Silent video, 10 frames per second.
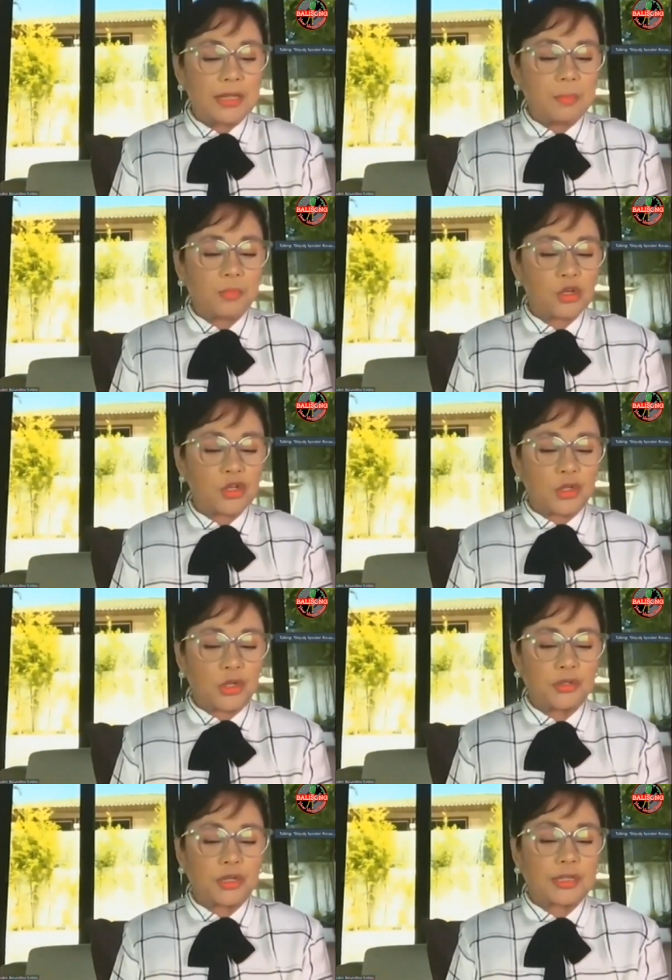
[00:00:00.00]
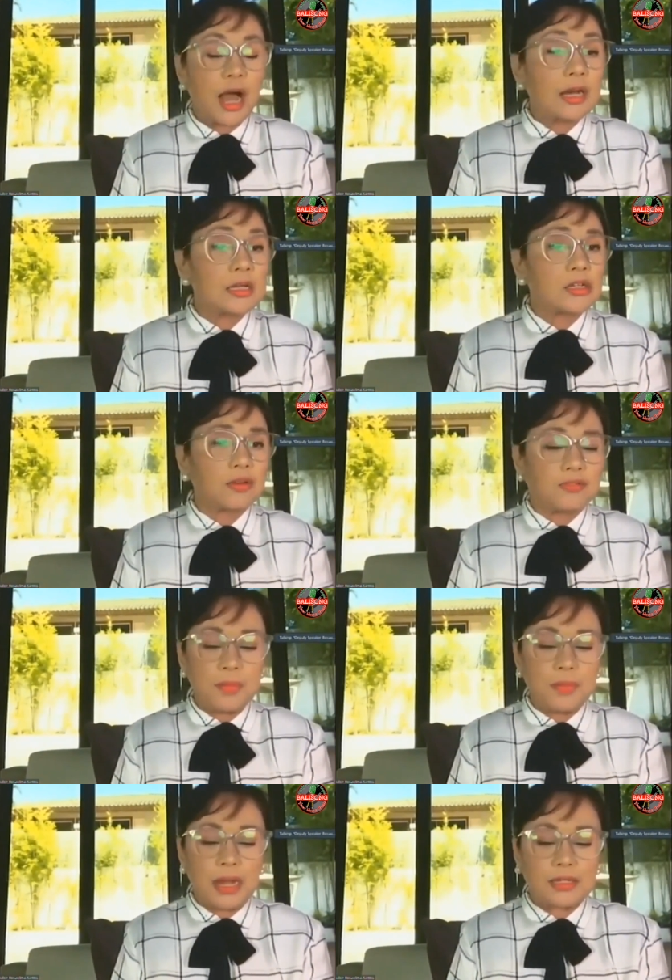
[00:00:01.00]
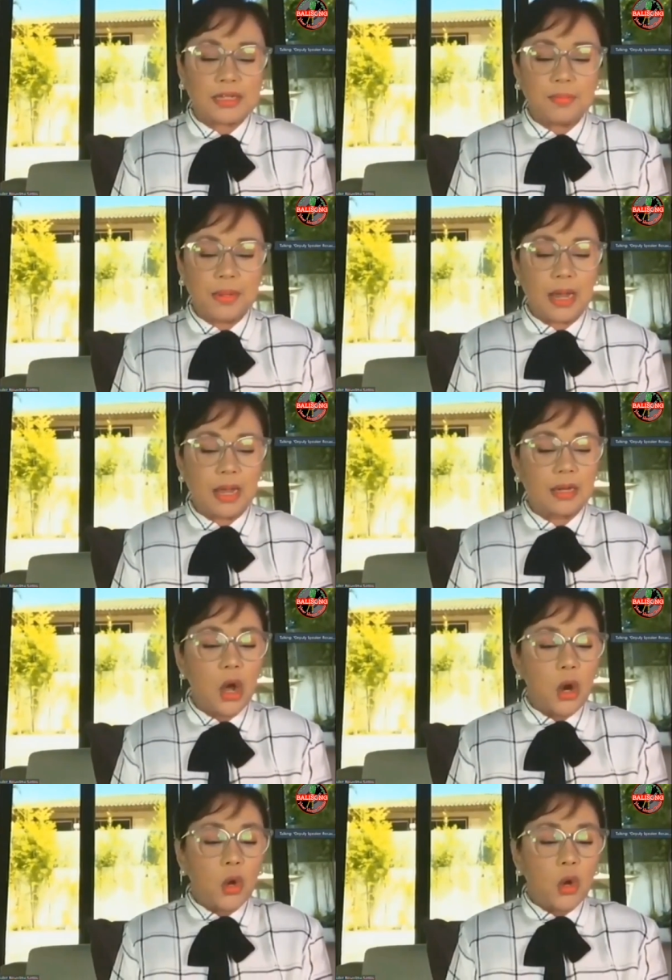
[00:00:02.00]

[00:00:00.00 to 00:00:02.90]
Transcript: deep concern to the talents of ABS-CBN,